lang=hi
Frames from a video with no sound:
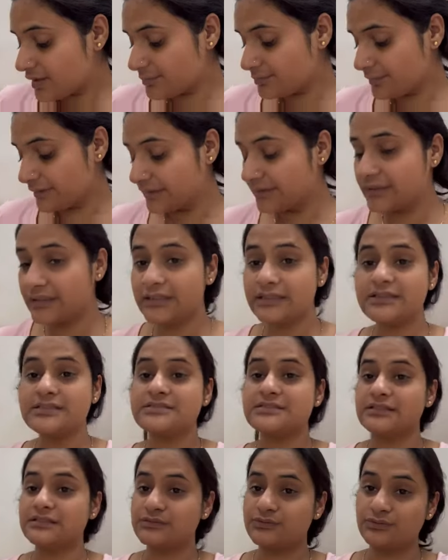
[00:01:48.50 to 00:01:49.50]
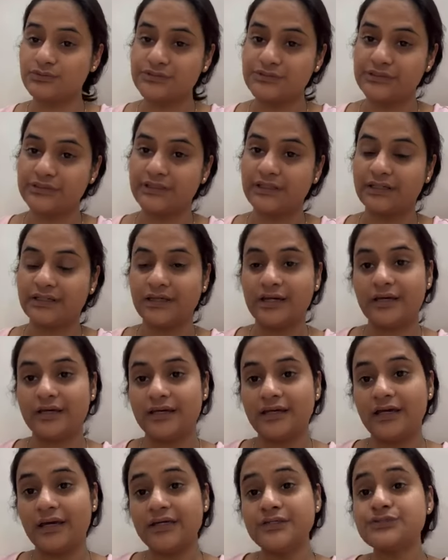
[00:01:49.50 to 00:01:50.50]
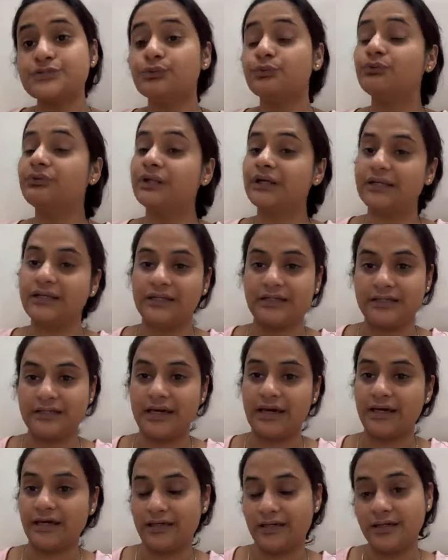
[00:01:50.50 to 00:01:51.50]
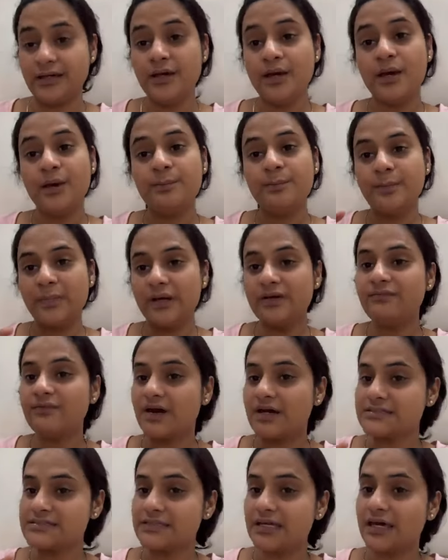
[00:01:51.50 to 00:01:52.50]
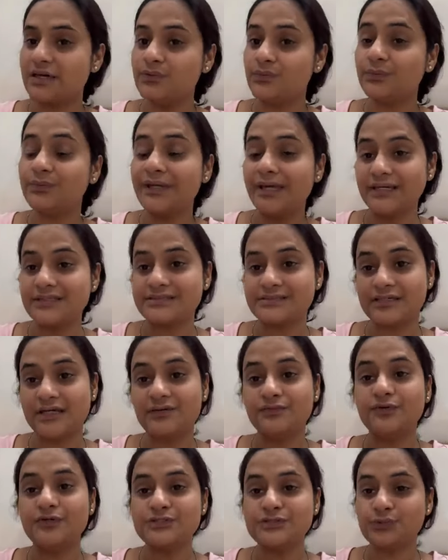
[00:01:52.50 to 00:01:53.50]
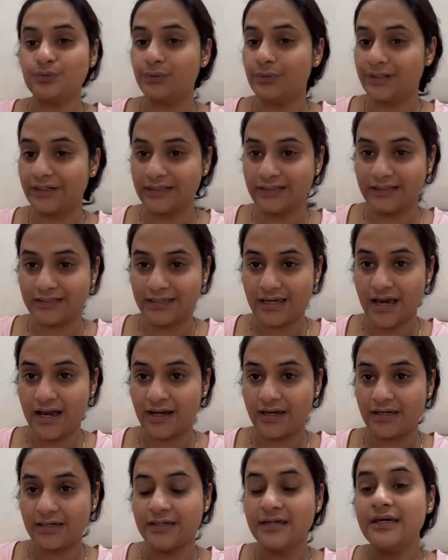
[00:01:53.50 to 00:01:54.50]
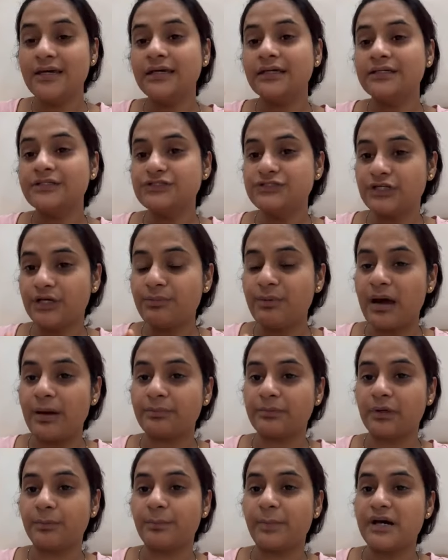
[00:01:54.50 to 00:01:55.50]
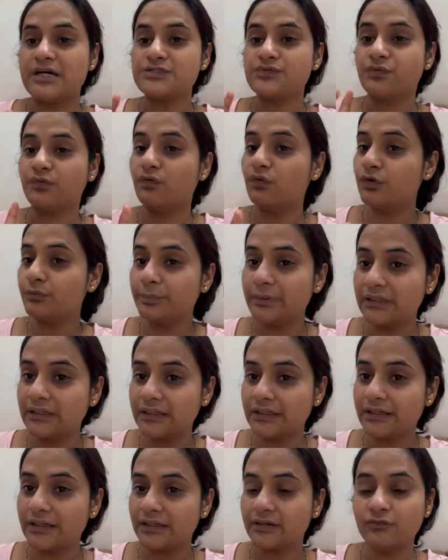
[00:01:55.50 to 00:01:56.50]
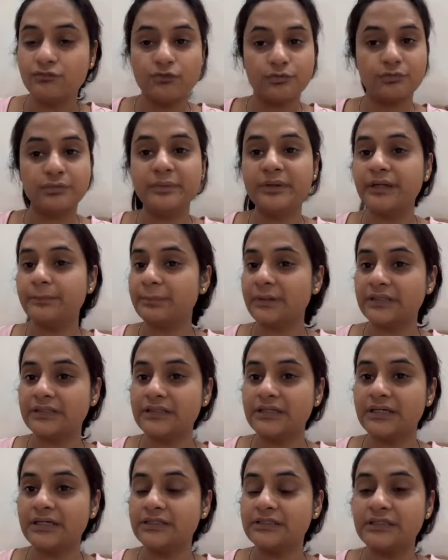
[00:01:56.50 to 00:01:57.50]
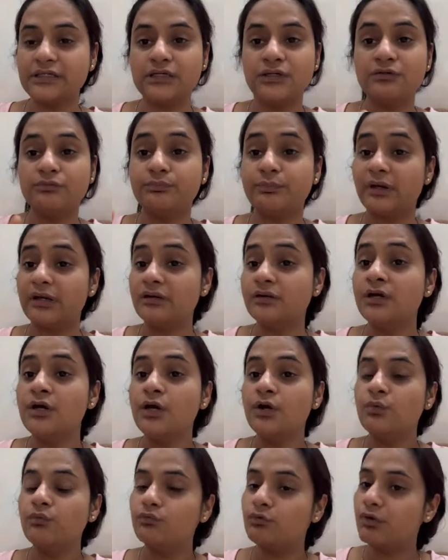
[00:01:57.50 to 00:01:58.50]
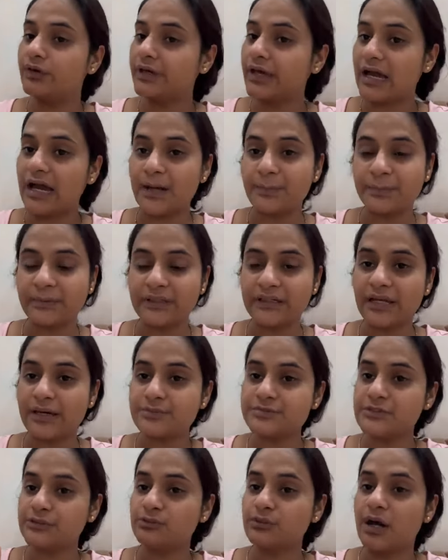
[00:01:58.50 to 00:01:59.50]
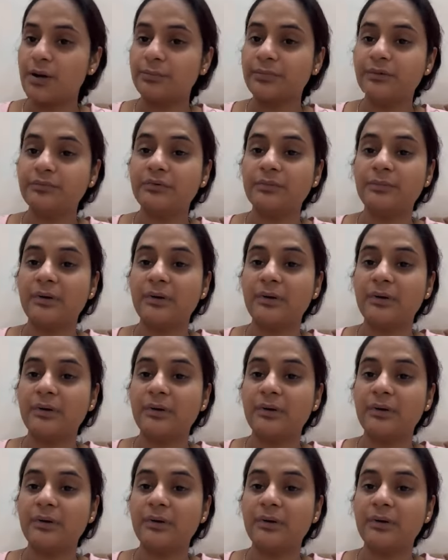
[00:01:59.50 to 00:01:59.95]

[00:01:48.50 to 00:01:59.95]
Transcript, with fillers: मेरे ससुर जी ने क्या किया है स्कूटी लेके आए हैं मैं वहां से आई हूँ नेक्स्ट डे वो स्कूटी लेके आ गए जब आपके पास फोर व्हीलर है वो भी मेरे पति की थी पर वो क्या आपके नाम से तो आपने अपनी